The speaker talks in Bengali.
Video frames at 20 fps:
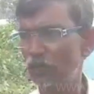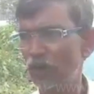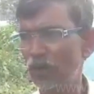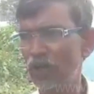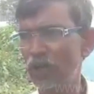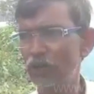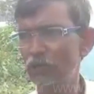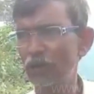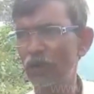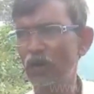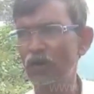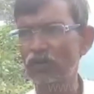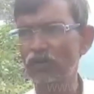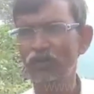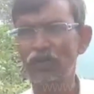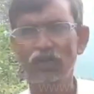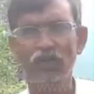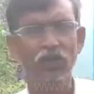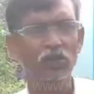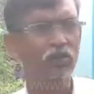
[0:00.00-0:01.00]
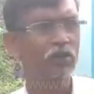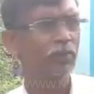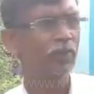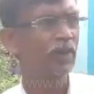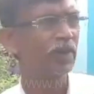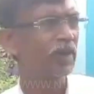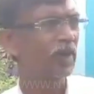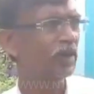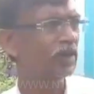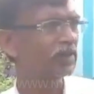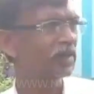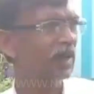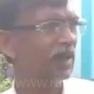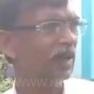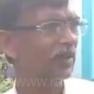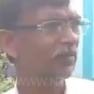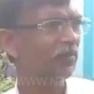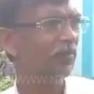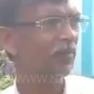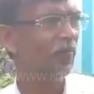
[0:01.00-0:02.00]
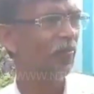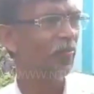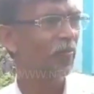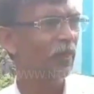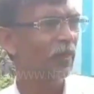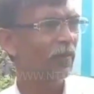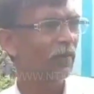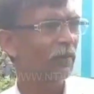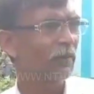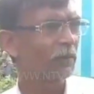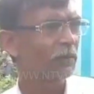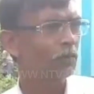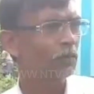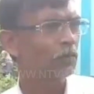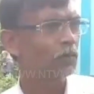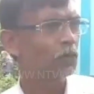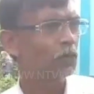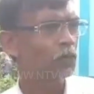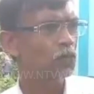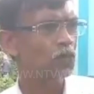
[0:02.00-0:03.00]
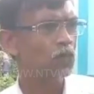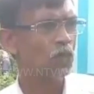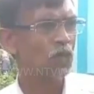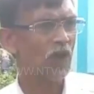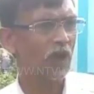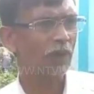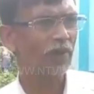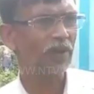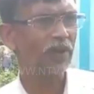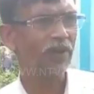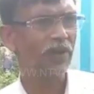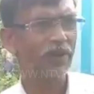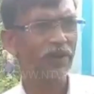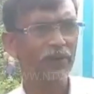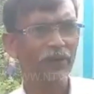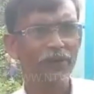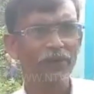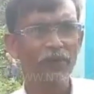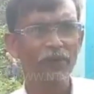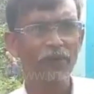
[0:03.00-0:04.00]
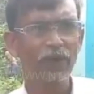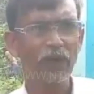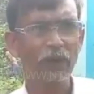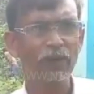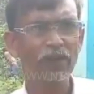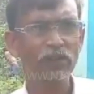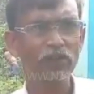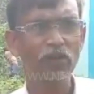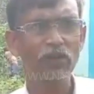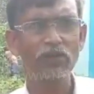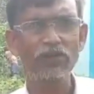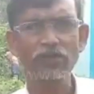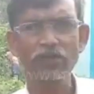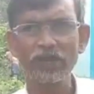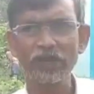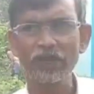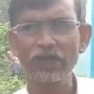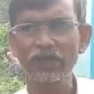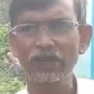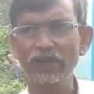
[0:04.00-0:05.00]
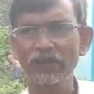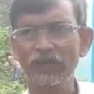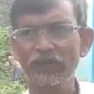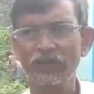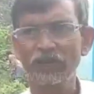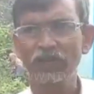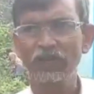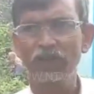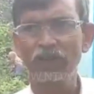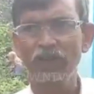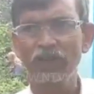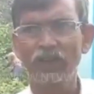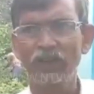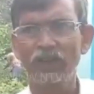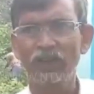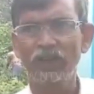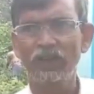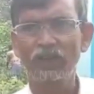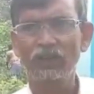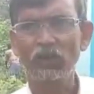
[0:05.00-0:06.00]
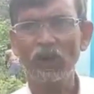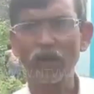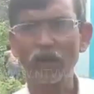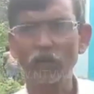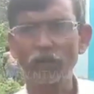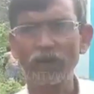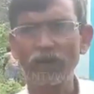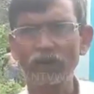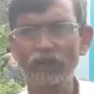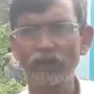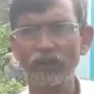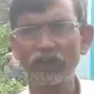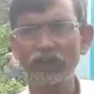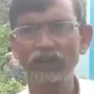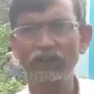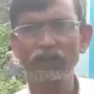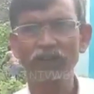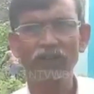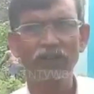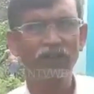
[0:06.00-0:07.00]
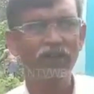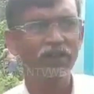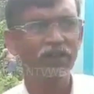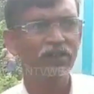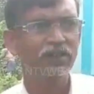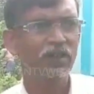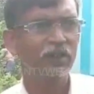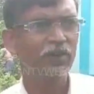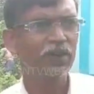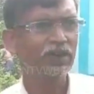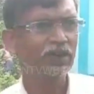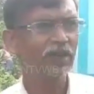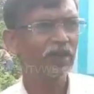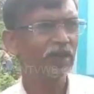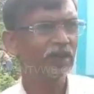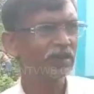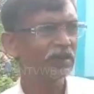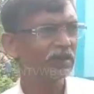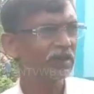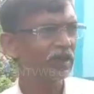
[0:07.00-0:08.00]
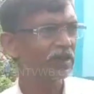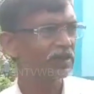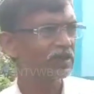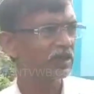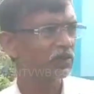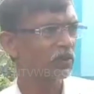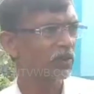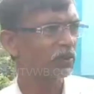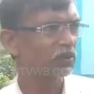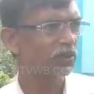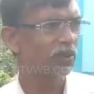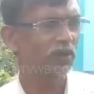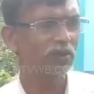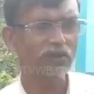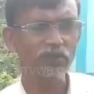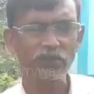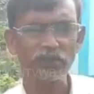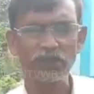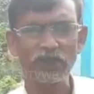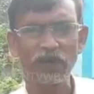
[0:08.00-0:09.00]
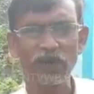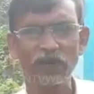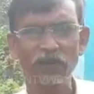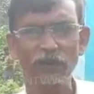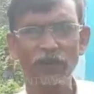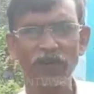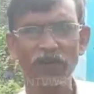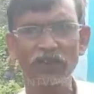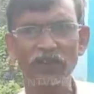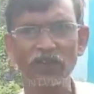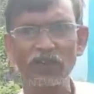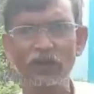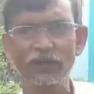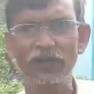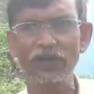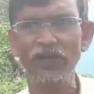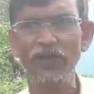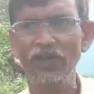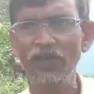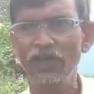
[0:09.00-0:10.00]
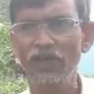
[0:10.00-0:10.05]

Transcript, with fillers: বলার পর সুপারিনটেন্ডেন্ট সাহেব আমাকে মানে আমার সংস্থাকে একটু আহ্বান করেন যে আমাকে এই কাজটা একটু সহযোগিতার হাত বাড়াতে হবে